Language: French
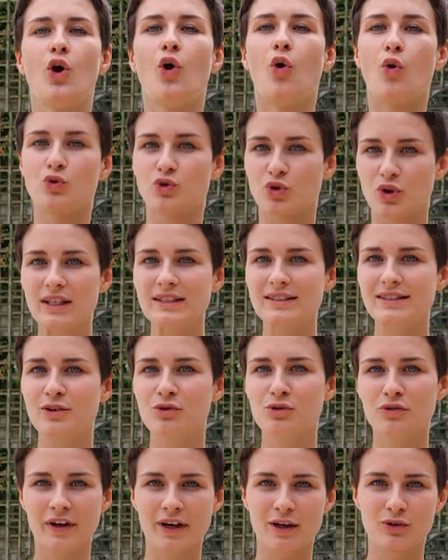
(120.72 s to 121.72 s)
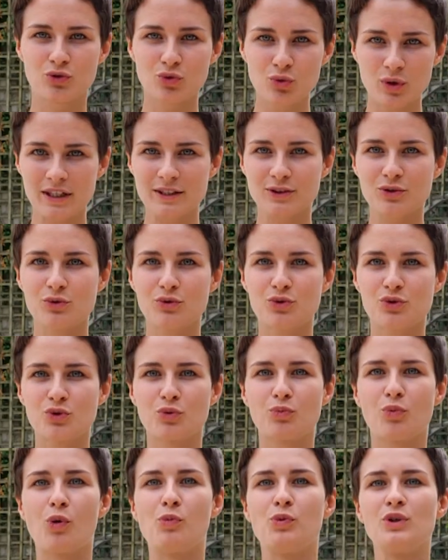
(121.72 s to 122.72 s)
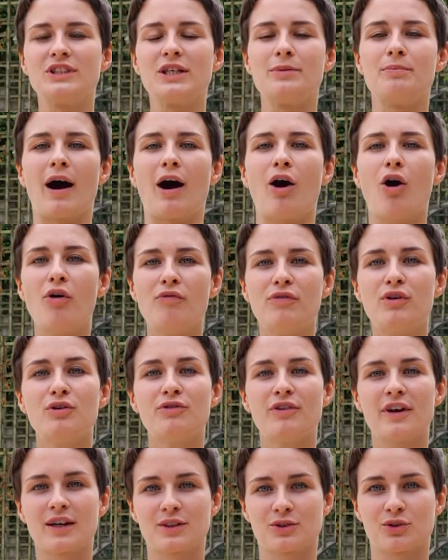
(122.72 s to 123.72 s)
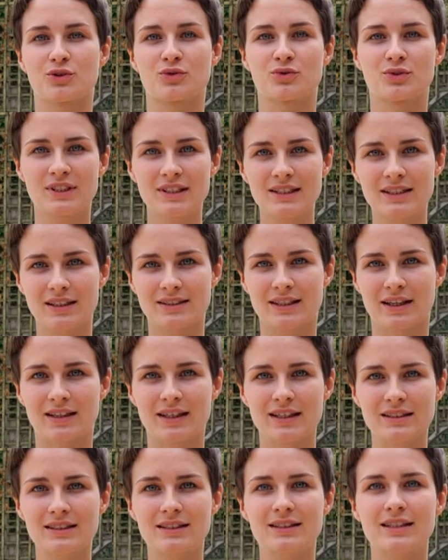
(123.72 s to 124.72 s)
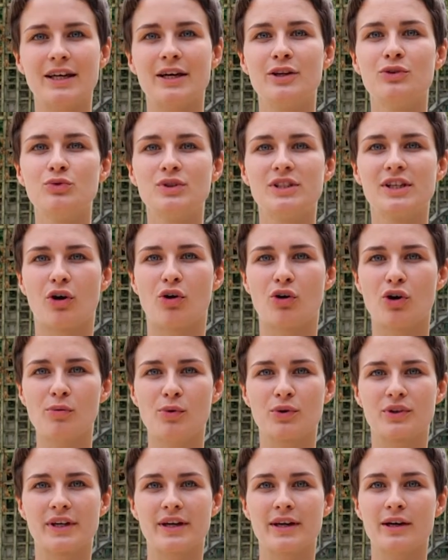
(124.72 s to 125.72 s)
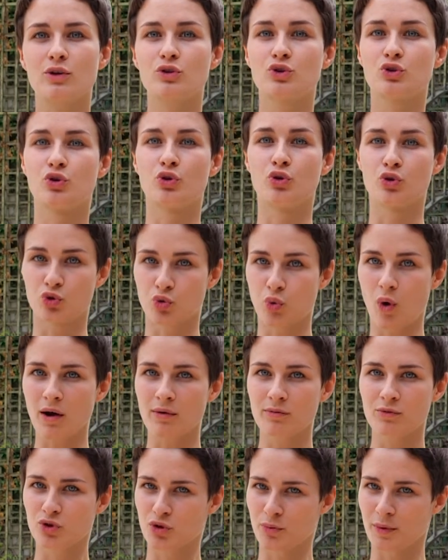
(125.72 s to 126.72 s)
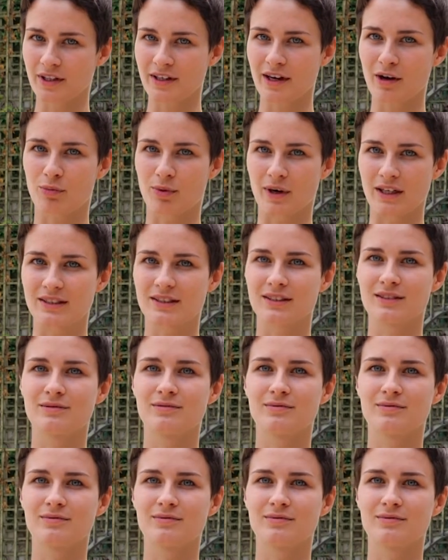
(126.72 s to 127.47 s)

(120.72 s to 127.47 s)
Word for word: On te laisse découvrir toutes les solutions proposées par Envolver sur son site internet et nous dire en commentaire ce que toi, tu mettrais en place.